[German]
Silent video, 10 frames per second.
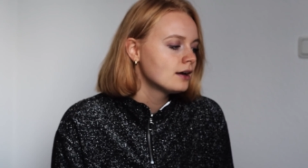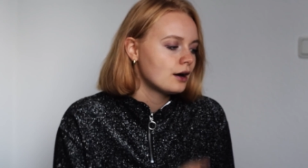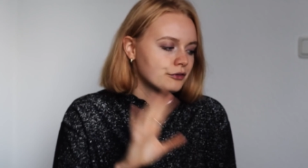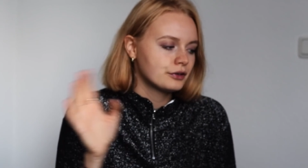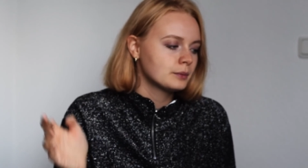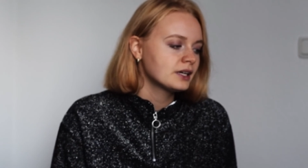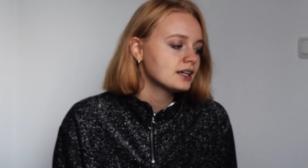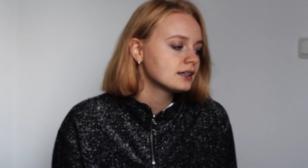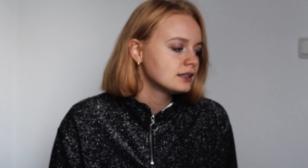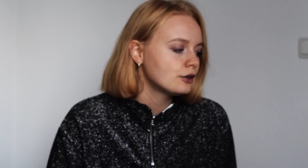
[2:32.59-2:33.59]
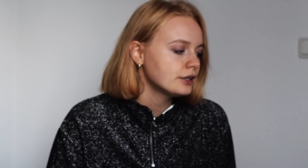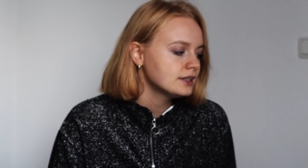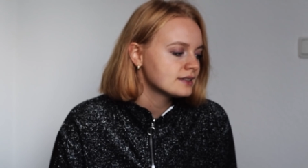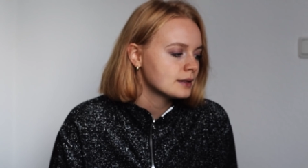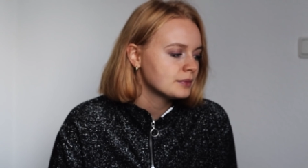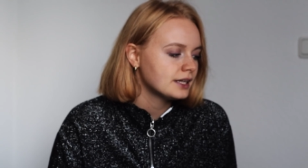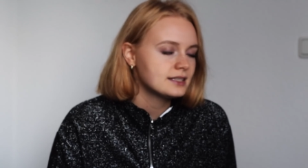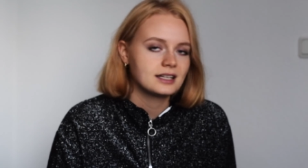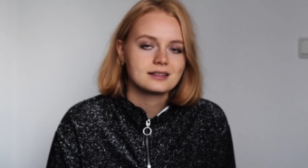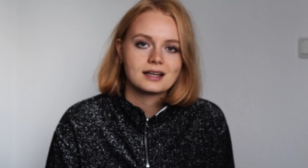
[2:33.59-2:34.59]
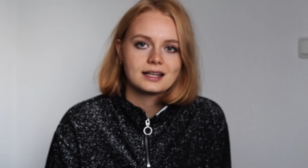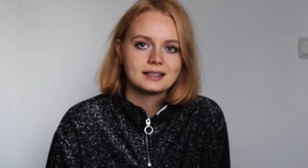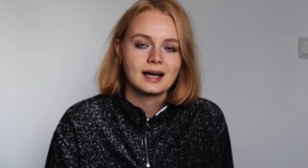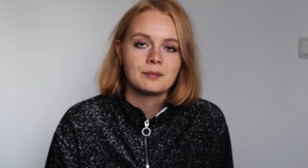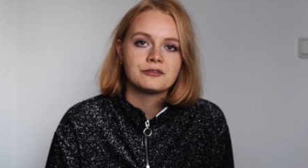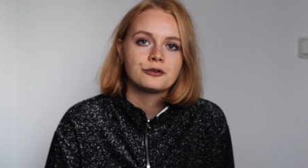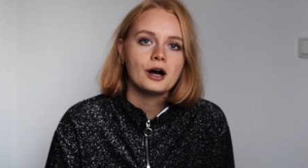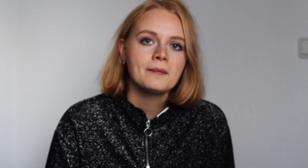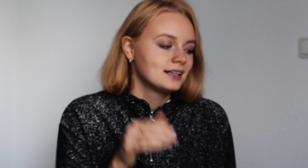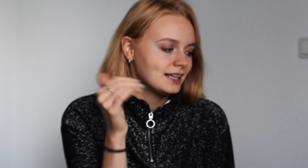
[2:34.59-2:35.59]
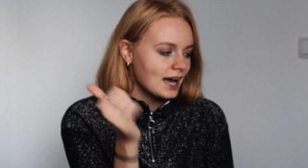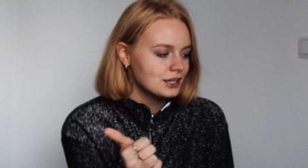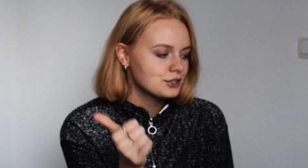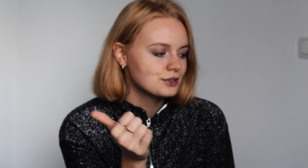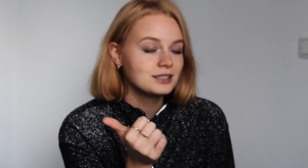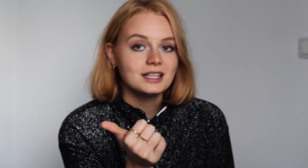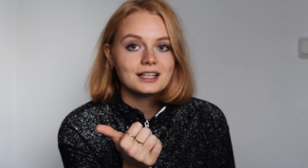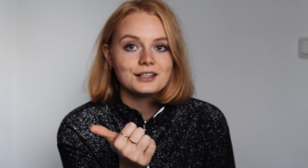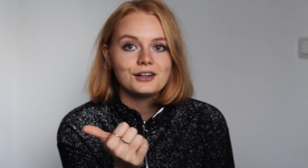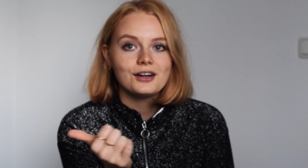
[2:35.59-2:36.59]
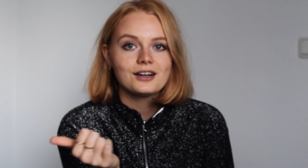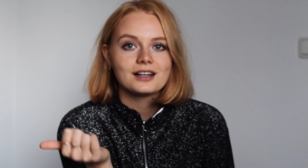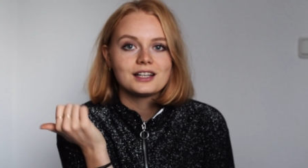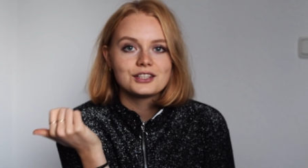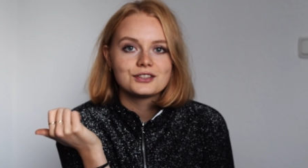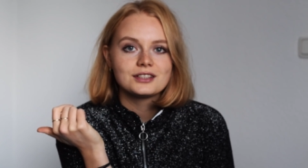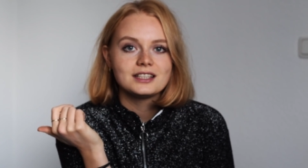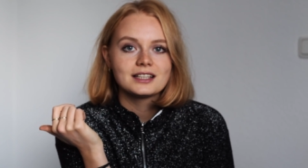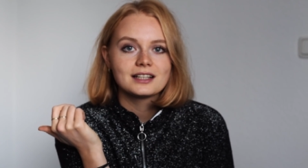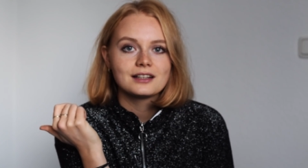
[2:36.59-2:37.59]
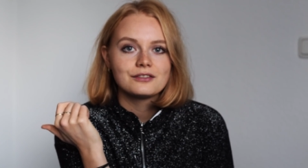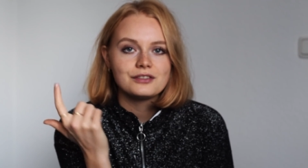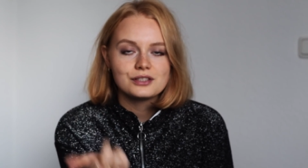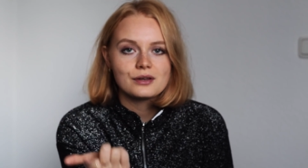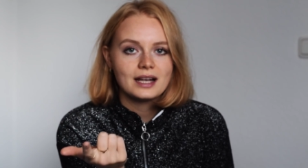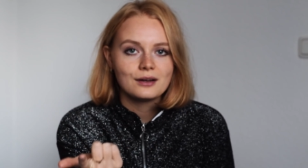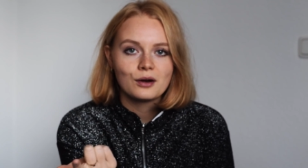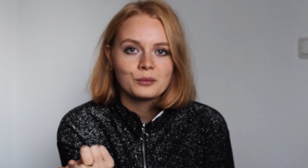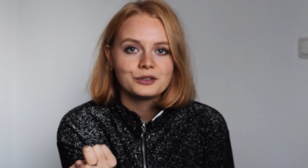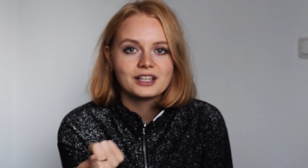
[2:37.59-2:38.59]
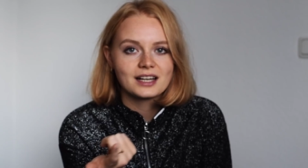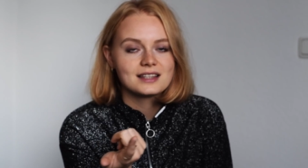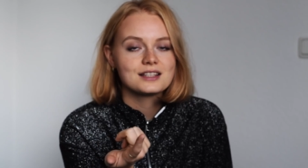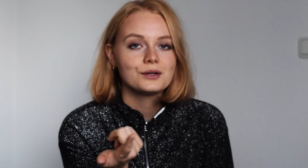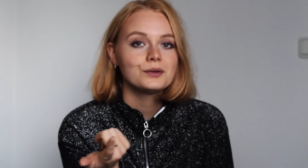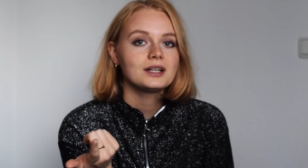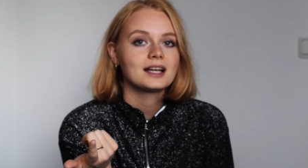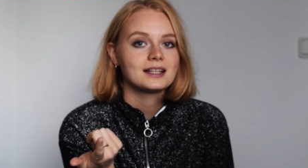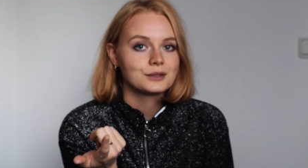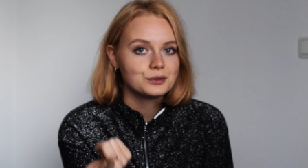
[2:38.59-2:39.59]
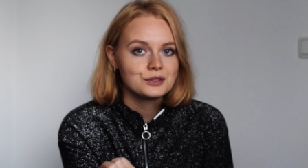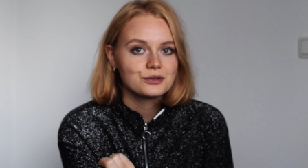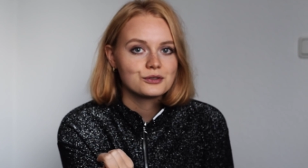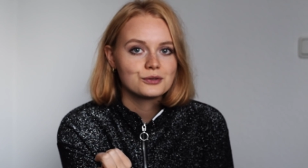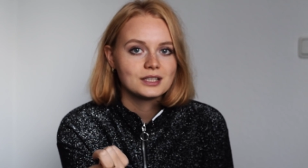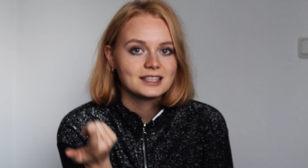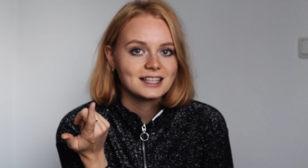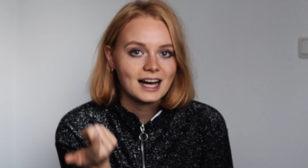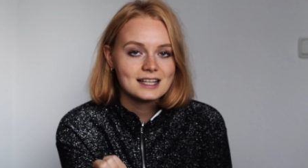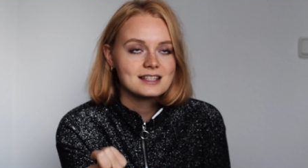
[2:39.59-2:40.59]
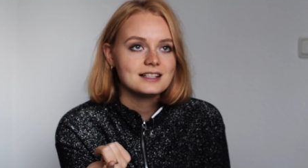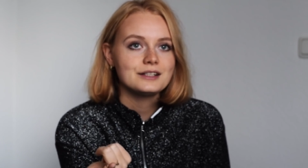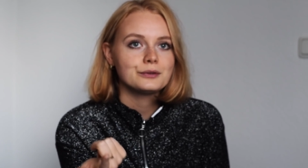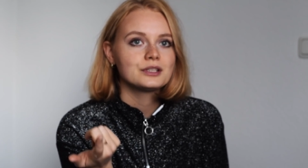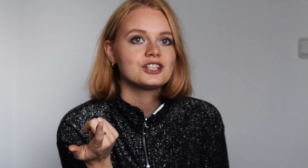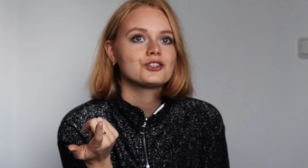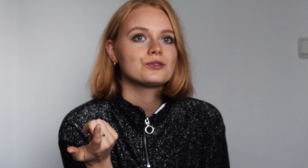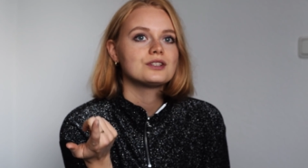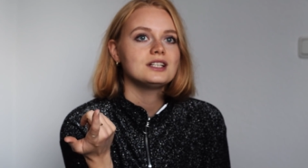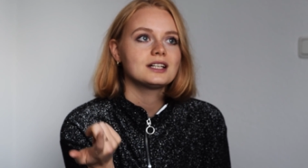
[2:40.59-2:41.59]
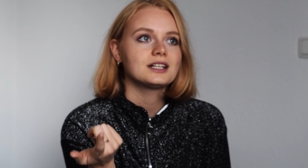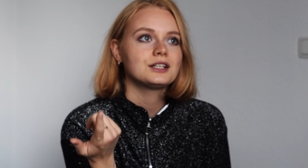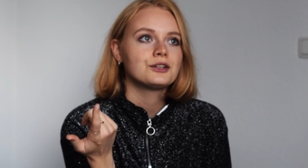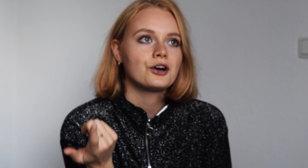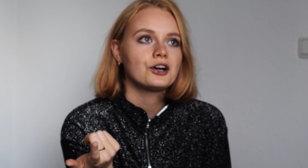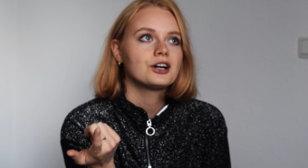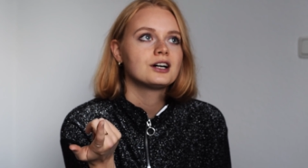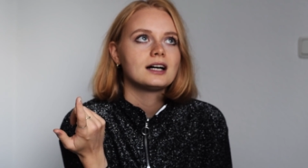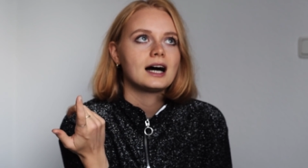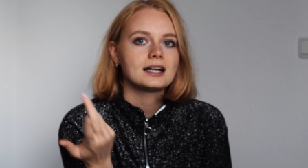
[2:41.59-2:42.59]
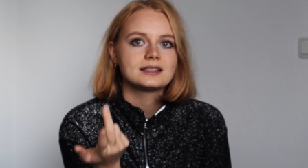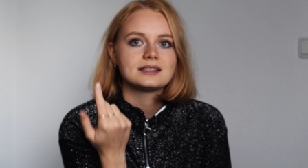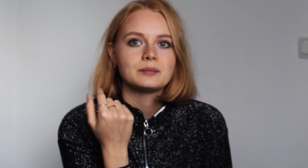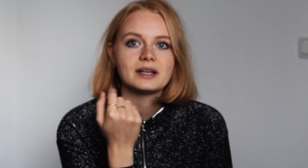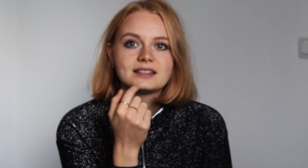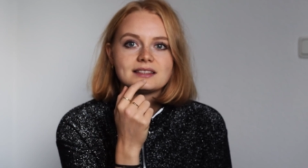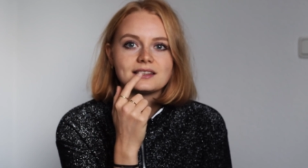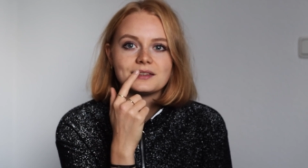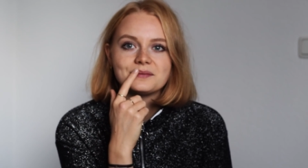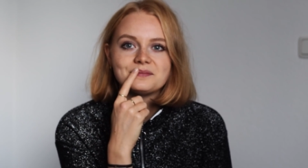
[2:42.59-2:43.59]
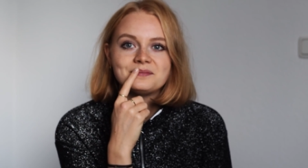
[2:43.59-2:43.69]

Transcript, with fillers: auch von mehreren Leuten, deshalb lese ich jetzt keine Namen vor. Ja, ich studiere noch. Ich studiere visuelle Kommunikation an der Kunsthochschule in Kassel und ich studiere noch acht Semester